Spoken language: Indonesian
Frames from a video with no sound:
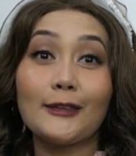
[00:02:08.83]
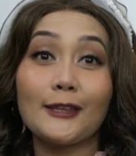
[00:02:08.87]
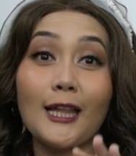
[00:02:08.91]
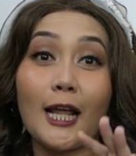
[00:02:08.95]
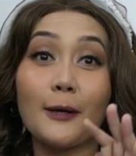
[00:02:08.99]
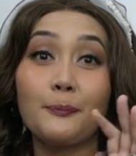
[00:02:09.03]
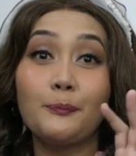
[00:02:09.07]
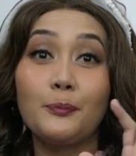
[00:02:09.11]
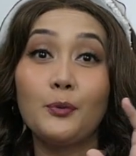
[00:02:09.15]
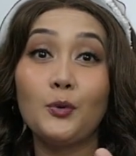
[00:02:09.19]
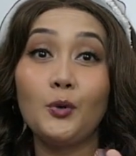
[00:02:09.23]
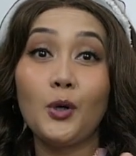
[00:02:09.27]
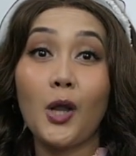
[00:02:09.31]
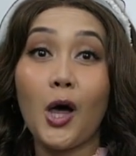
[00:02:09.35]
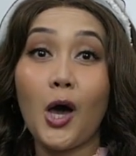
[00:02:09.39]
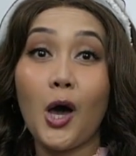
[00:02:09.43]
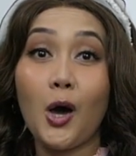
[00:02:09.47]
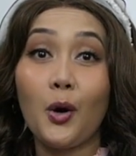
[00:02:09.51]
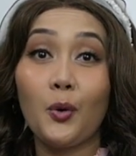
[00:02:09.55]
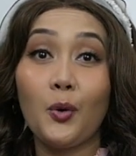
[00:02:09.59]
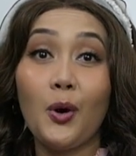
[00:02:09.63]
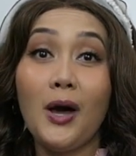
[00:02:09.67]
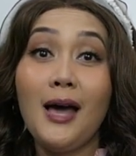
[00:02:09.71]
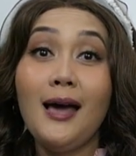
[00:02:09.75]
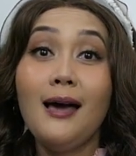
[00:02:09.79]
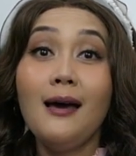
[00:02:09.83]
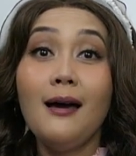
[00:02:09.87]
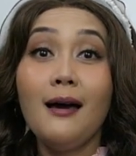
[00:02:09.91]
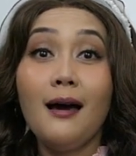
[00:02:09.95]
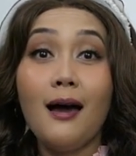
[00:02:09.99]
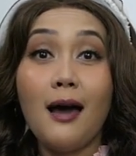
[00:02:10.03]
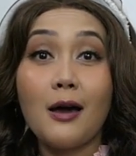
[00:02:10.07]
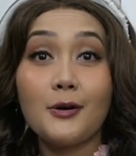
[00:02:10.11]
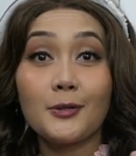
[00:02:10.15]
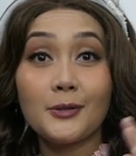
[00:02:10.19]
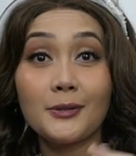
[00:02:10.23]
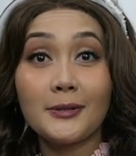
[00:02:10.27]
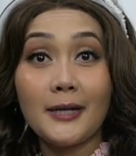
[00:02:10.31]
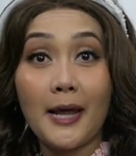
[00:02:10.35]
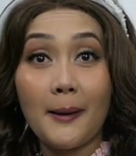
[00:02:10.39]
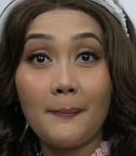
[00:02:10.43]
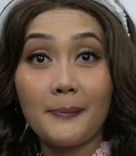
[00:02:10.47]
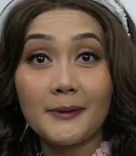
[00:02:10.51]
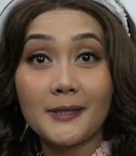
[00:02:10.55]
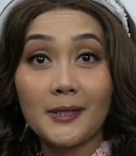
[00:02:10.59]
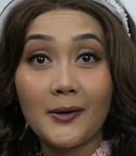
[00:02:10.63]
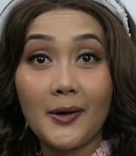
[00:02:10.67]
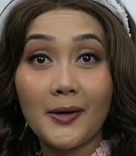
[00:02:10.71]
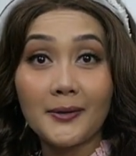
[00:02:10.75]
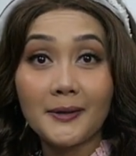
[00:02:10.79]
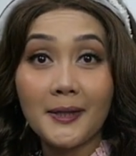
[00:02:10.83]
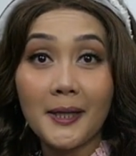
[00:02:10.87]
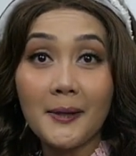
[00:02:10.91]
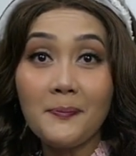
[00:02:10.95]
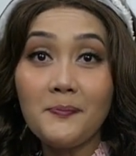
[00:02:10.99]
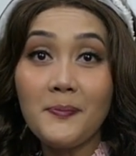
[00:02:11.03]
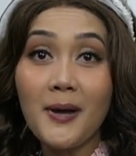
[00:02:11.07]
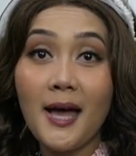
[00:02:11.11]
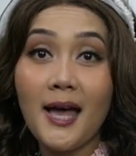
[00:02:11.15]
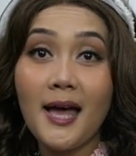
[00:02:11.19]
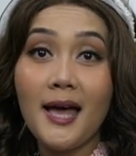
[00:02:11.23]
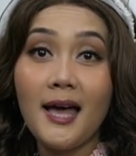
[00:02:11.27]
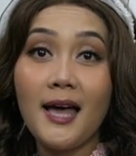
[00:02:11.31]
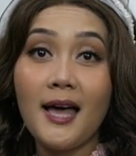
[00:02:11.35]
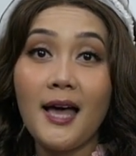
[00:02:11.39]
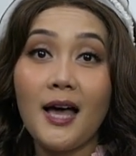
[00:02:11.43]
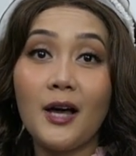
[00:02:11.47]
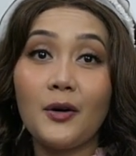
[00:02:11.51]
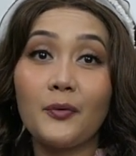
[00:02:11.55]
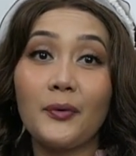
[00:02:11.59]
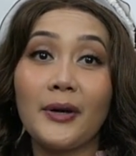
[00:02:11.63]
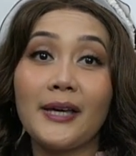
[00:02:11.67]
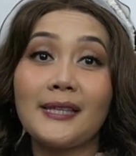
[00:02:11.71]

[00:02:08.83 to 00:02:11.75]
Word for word: antar pulau harus naik pesawat terbang.